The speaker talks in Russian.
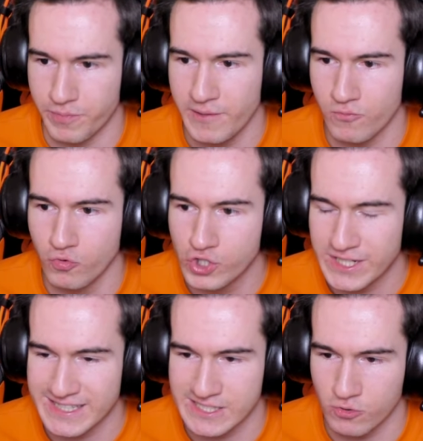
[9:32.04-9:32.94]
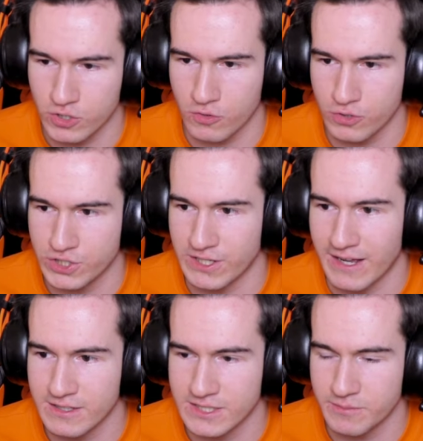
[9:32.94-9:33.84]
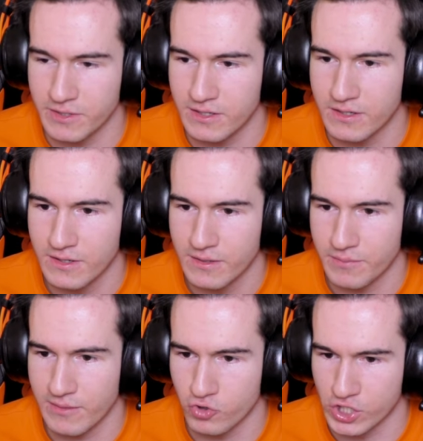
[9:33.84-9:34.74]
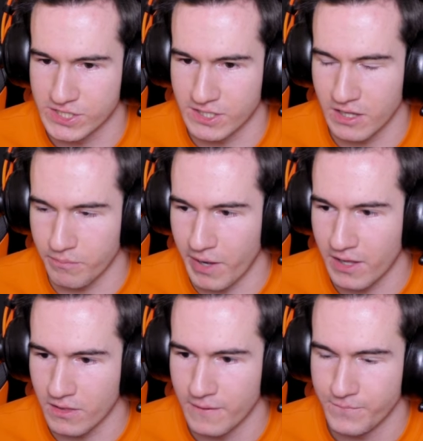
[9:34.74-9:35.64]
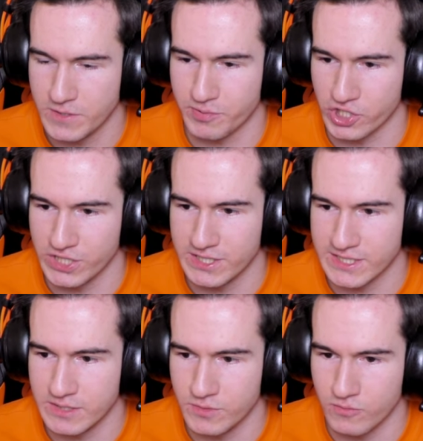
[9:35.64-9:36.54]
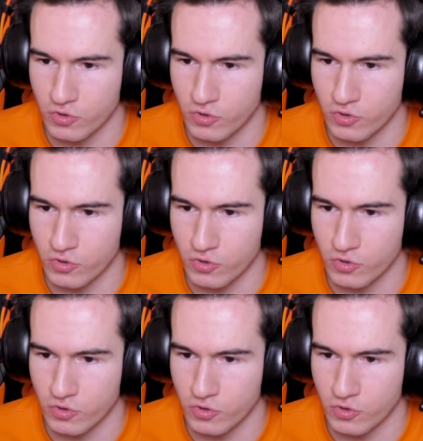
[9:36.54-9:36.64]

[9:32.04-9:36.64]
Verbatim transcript: убей мужа, если он такой тиран, тебе прям уже задолбал. Типа, жить ты с ним не